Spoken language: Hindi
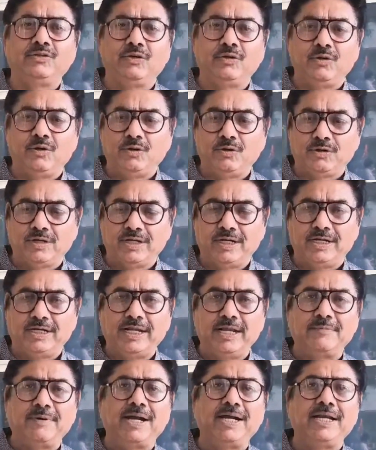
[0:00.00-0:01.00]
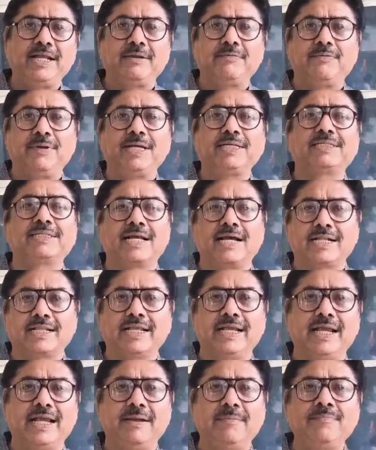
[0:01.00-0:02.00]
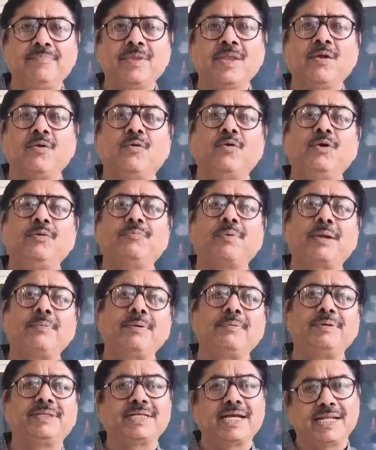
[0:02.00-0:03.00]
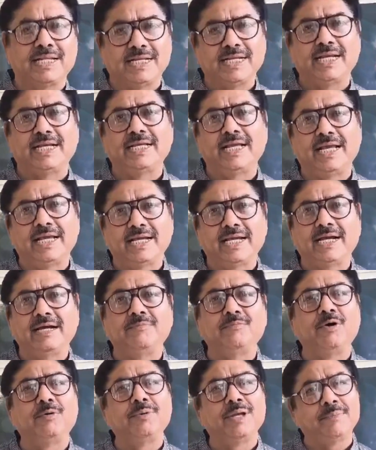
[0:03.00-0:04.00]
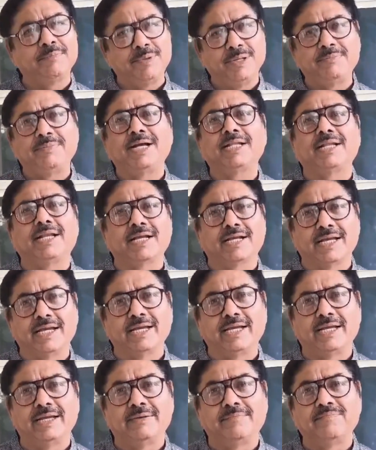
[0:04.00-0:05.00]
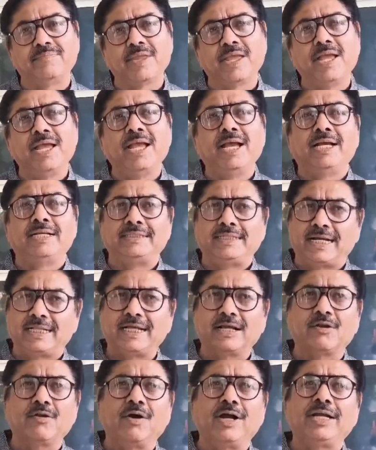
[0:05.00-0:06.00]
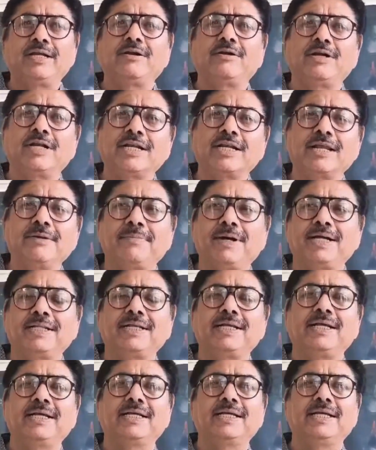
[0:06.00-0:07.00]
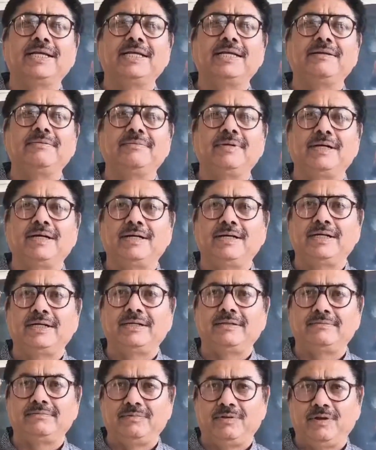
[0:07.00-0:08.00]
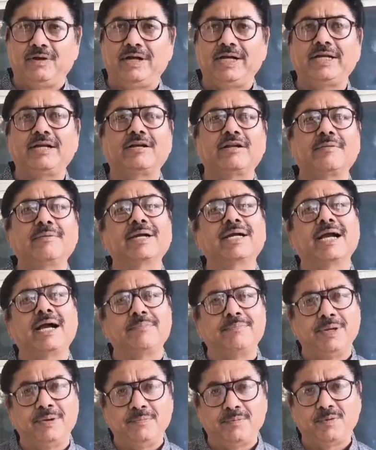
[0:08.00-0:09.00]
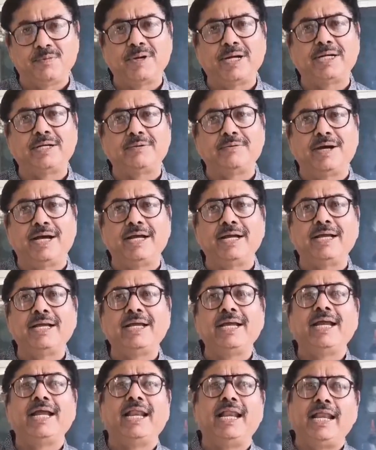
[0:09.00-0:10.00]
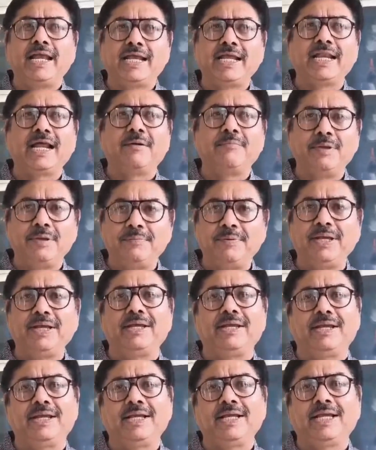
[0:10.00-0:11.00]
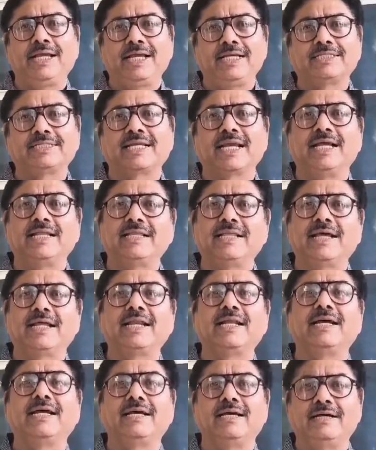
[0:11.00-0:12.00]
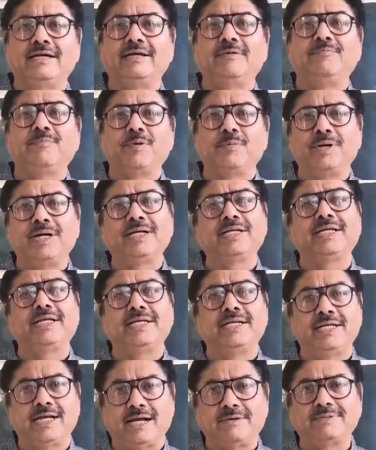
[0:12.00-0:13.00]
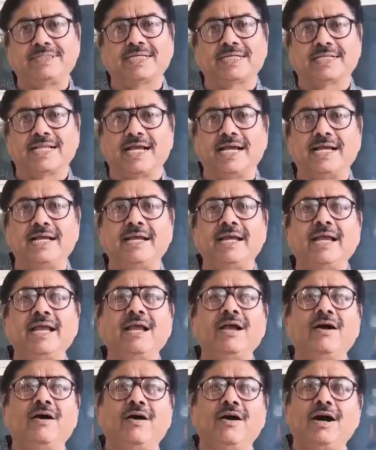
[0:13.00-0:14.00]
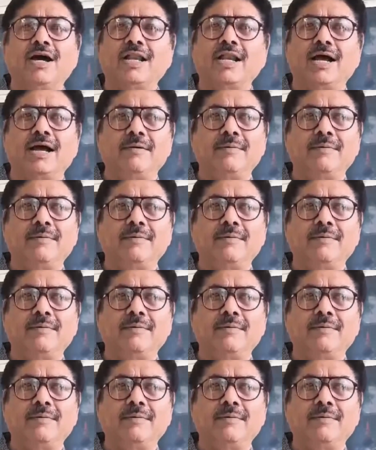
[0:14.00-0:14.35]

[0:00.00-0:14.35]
जो लोग डे बाई डे फेस करते हैं उन पर भी विचार किया जाएगा वो भी अपनी बात रखेंगे जहाँ तक लॉ एंड ऑर्डर की बात है कि लॉ एंड ऑर्डर में काफ़ी इम्प्रूवमेंट हुआ है लेकिन अभी भी इसके अंदर इम्प्रूवमेंट की आवश्यकता है और